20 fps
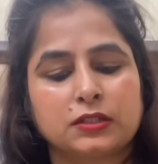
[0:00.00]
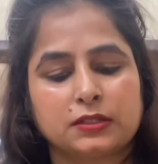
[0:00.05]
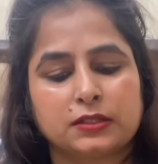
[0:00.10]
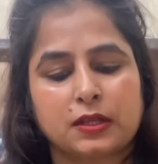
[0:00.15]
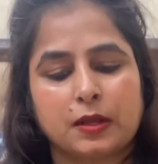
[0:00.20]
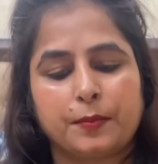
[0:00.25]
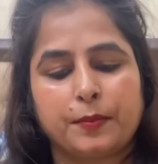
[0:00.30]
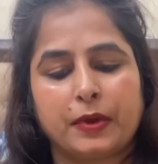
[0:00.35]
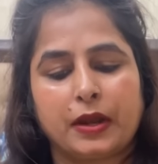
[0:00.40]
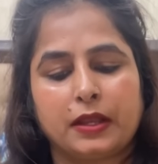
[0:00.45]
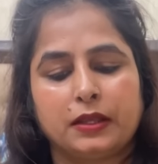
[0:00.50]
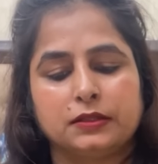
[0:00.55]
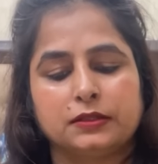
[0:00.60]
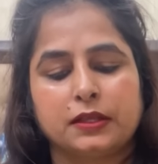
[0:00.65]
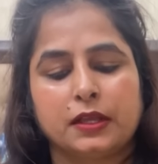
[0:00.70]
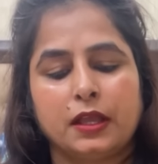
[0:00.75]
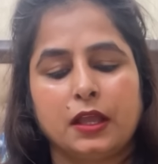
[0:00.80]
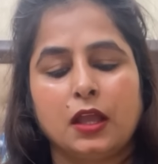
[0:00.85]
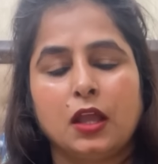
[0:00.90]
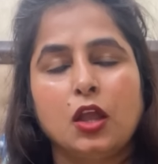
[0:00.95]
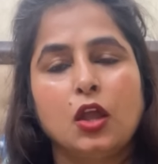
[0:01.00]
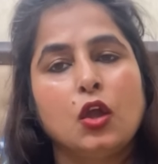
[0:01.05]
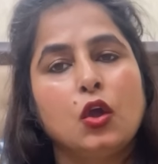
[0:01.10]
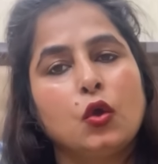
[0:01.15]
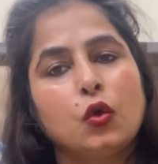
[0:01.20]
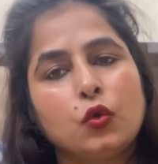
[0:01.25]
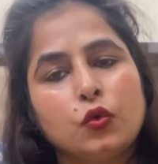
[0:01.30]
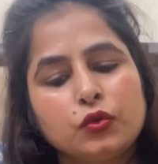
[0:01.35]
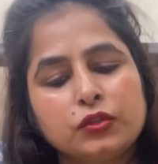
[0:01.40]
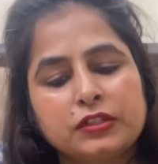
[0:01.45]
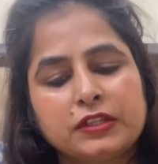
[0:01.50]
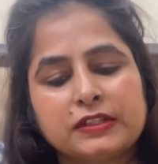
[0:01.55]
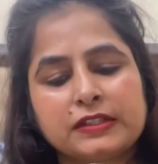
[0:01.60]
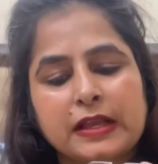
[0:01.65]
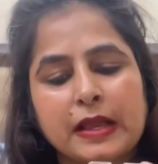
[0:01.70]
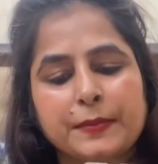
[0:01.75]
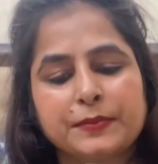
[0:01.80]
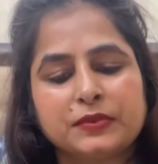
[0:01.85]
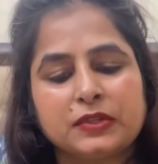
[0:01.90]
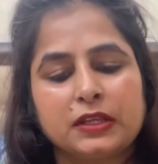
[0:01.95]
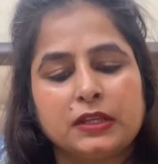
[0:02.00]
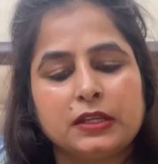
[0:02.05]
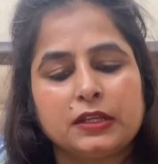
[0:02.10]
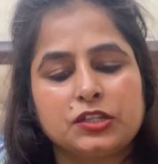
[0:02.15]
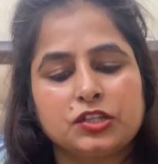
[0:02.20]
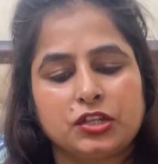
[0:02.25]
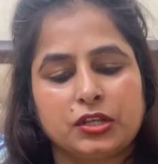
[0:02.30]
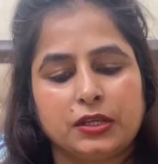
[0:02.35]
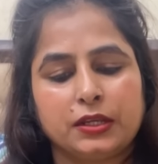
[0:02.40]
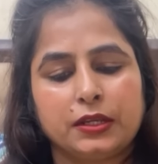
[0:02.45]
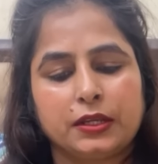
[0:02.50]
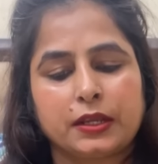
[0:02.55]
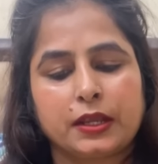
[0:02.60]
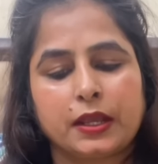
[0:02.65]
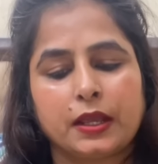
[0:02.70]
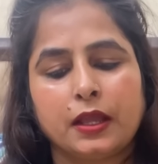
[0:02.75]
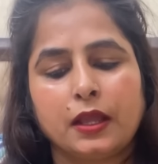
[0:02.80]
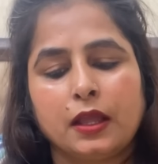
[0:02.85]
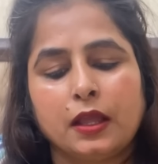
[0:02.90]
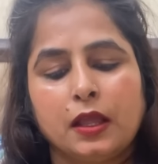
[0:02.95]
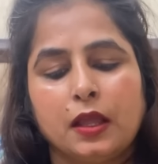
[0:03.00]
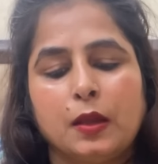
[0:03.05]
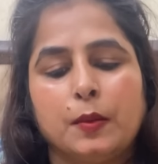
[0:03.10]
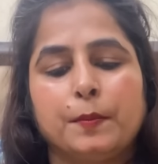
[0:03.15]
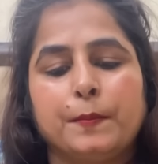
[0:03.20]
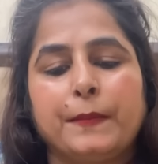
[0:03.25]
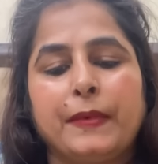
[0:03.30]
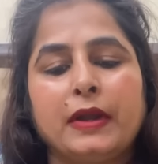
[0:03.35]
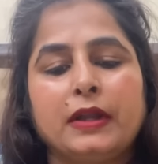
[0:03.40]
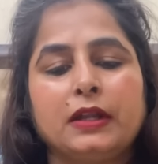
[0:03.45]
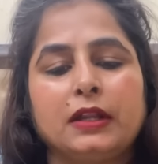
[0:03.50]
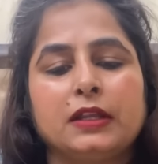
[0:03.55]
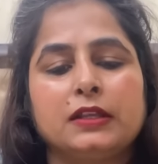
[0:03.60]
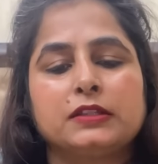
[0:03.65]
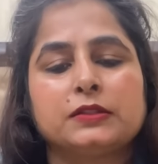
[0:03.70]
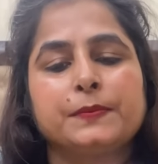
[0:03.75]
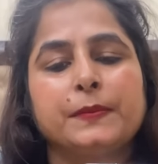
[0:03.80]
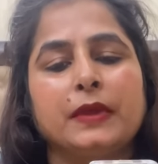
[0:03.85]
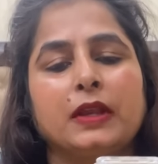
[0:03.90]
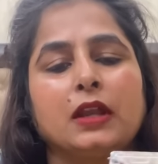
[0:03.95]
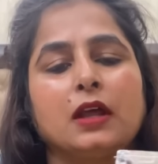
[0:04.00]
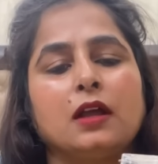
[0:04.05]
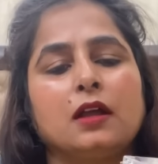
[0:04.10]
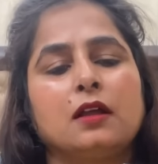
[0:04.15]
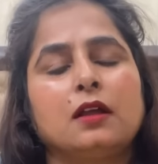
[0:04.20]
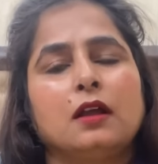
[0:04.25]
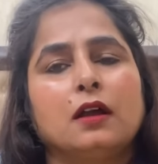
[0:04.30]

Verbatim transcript: इसका प्राइस है उस हिसाब से ये ठीक है बट इसमें ना